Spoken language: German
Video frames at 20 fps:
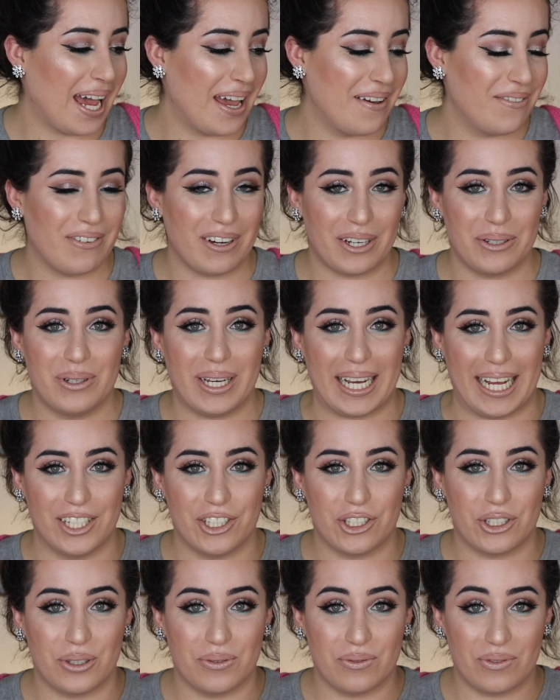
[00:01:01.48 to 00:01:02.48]
einfach nur
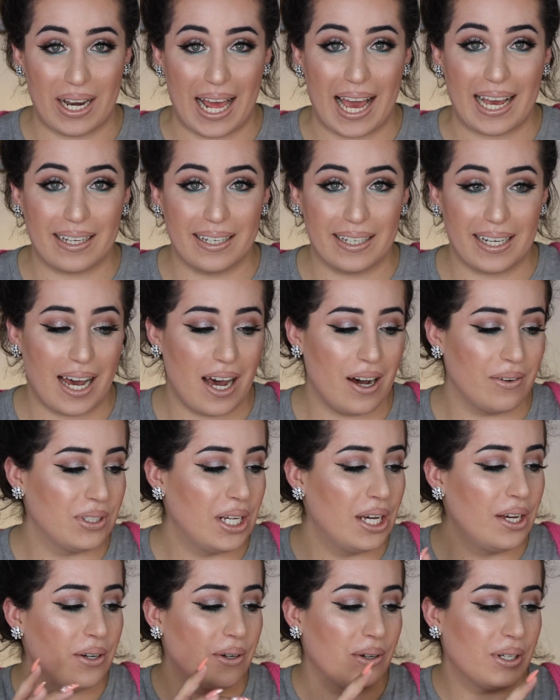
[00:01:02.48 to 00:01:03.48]
ganz stumpf
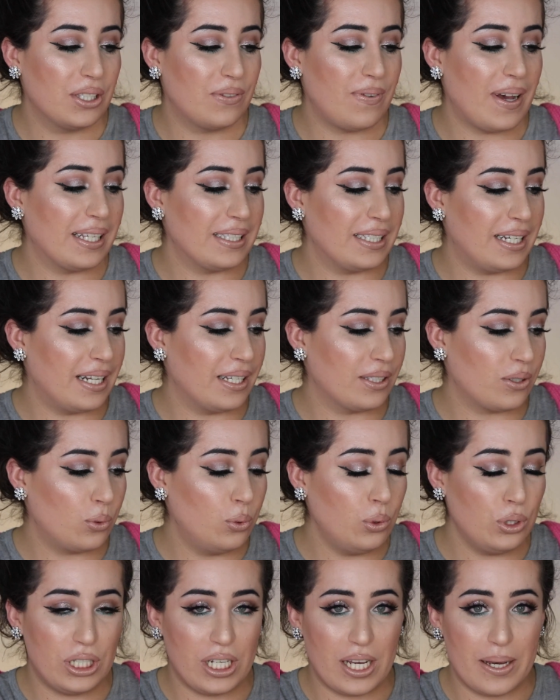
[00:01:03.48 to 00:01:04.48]
nachgekauft. Und zwar sind das
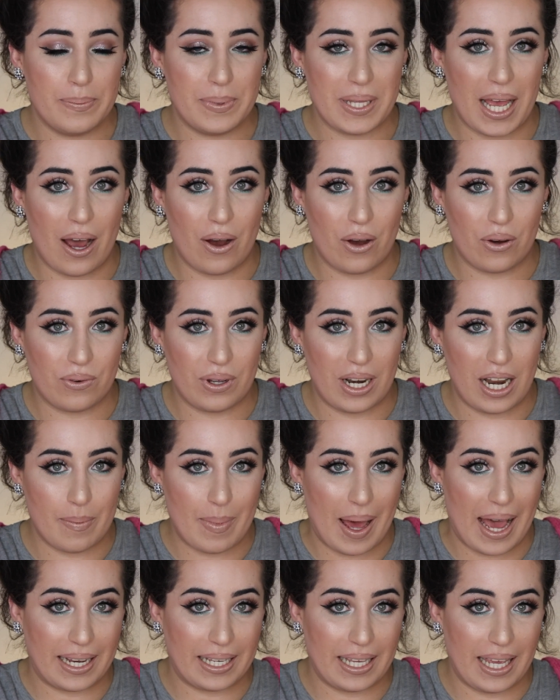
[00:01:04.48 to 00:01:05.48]
Q-Tips, auch von der
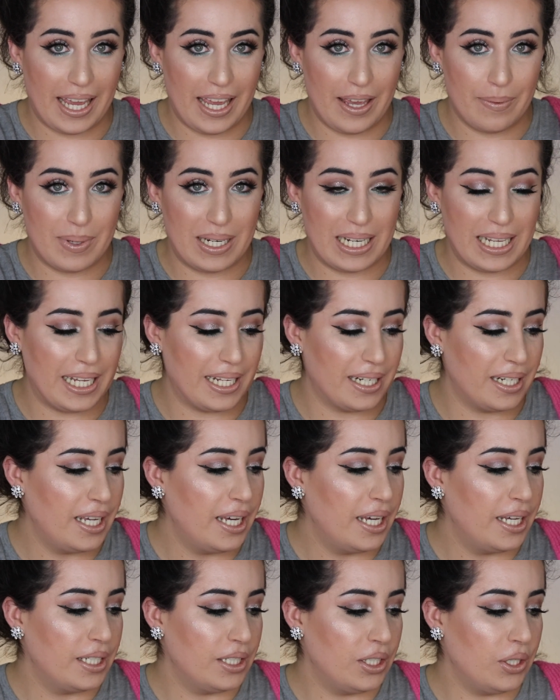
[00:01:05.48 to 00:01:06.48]
Marke Ebelin,
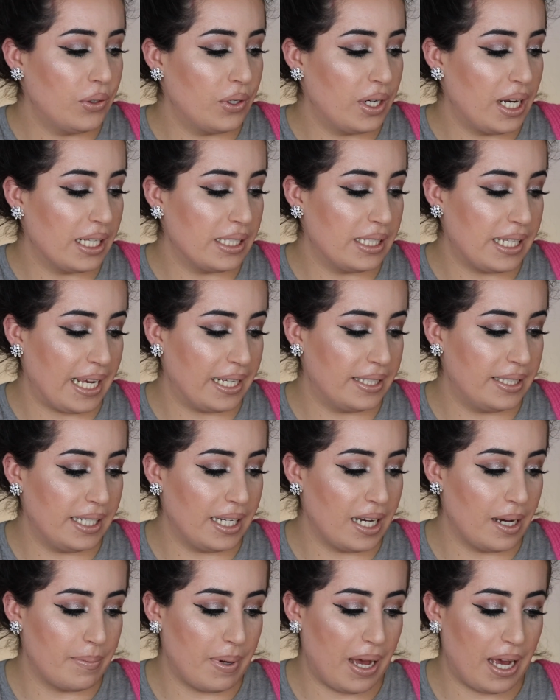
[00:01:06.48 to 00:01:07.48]
die
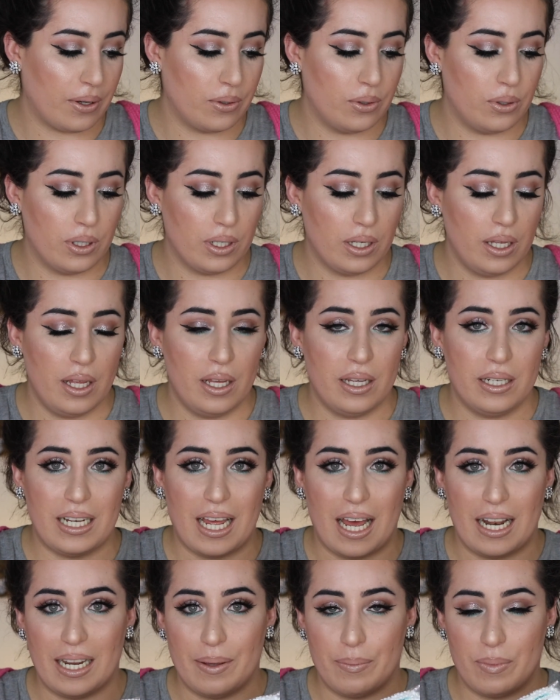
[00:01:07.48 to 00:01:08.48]
160er Packung.
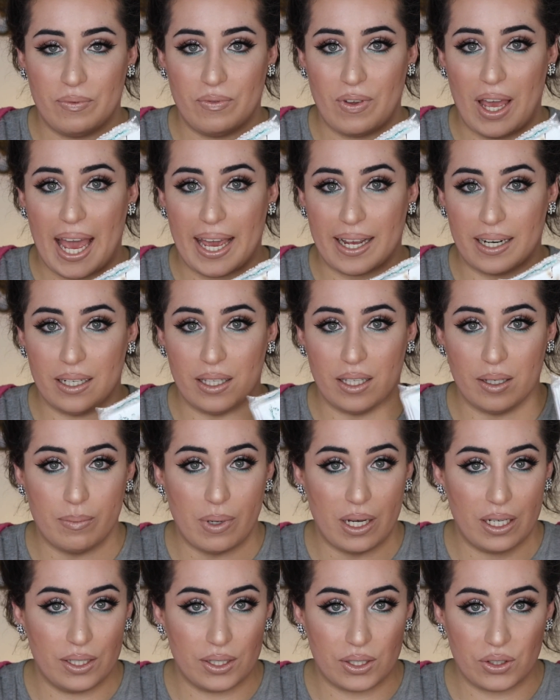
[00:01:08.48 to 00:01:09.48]
Da nehmen wir eigentlich
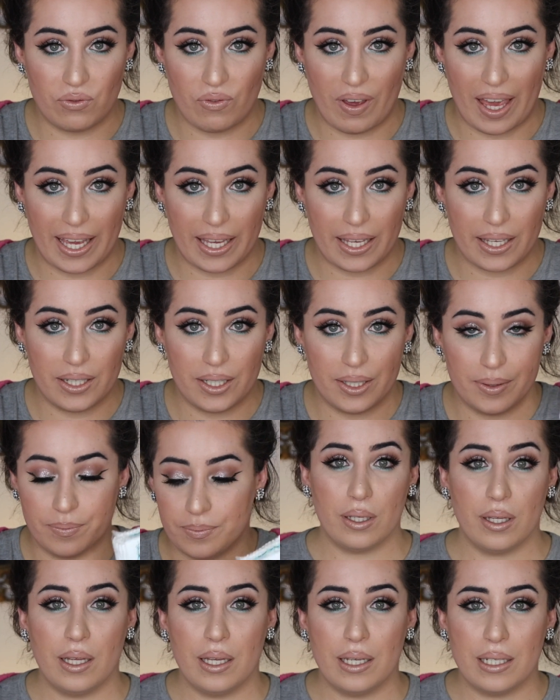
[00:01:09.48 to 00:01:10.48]
immer irgendwelche.
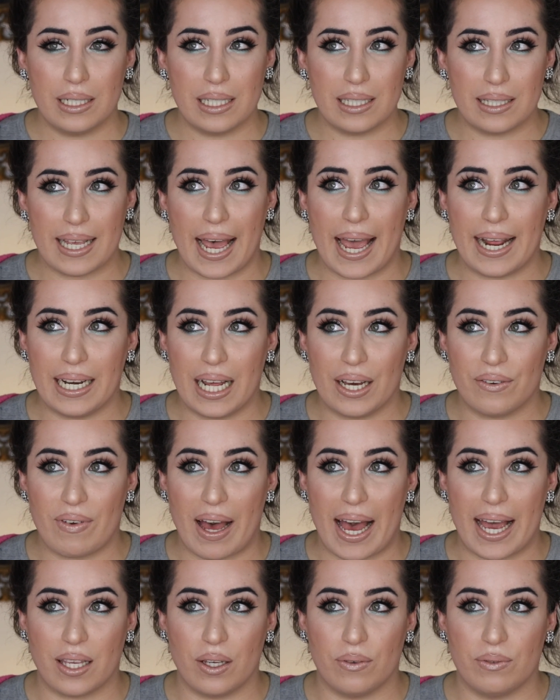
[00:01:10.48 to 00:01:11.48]
Eine Zeit lang
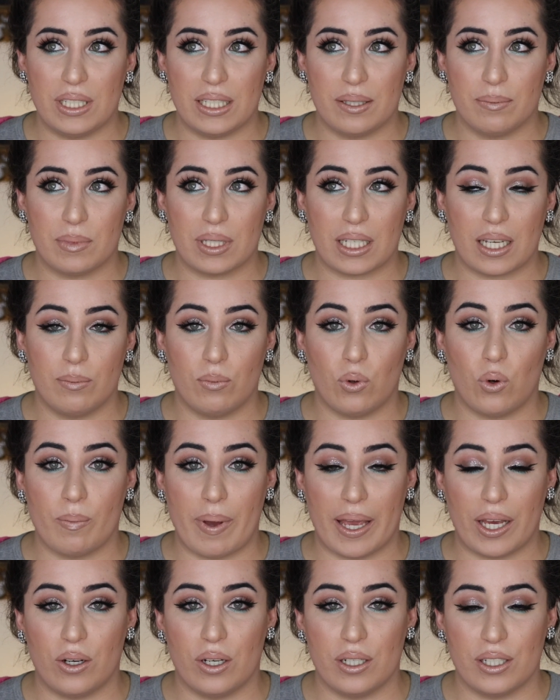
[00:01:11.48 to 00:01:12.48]
war ich auf diesem Trip, oh
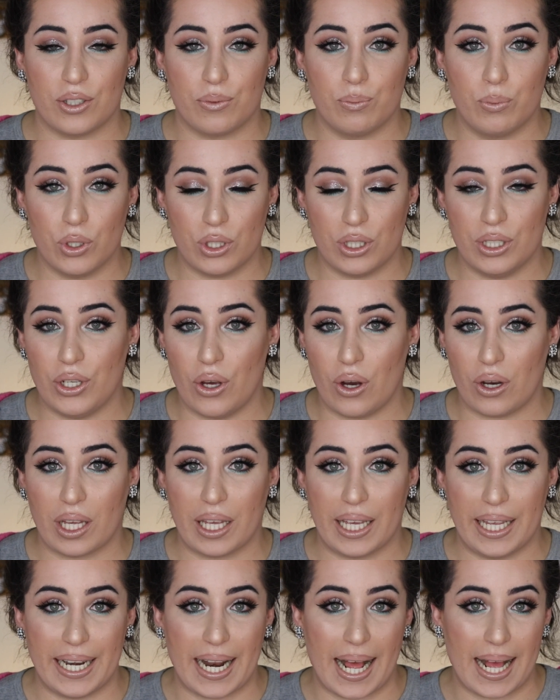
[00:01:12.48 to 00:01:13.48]
mein Gott, es müssen die
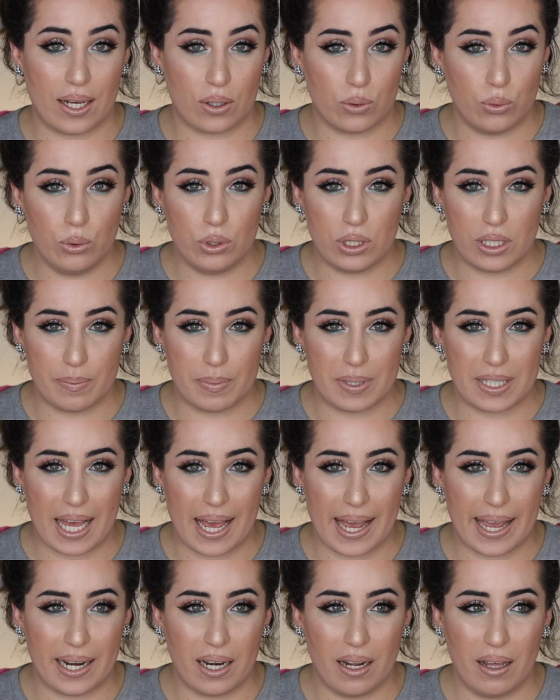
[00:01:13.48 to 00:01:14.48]
Original Q-Tips
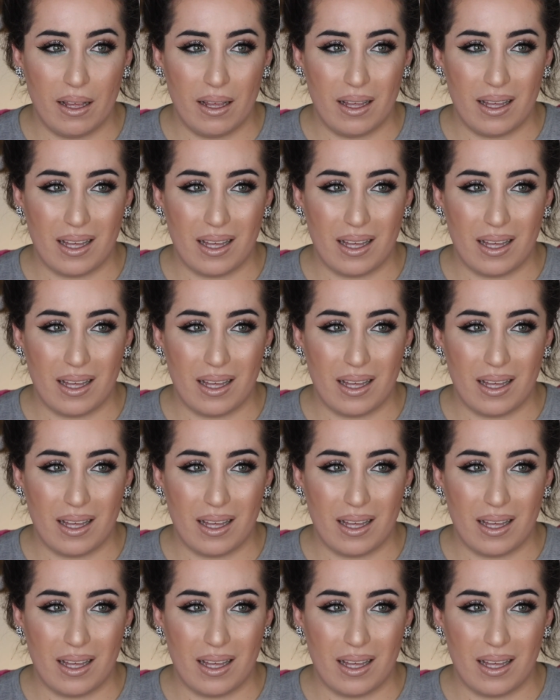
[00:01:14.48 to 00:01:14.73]
sein.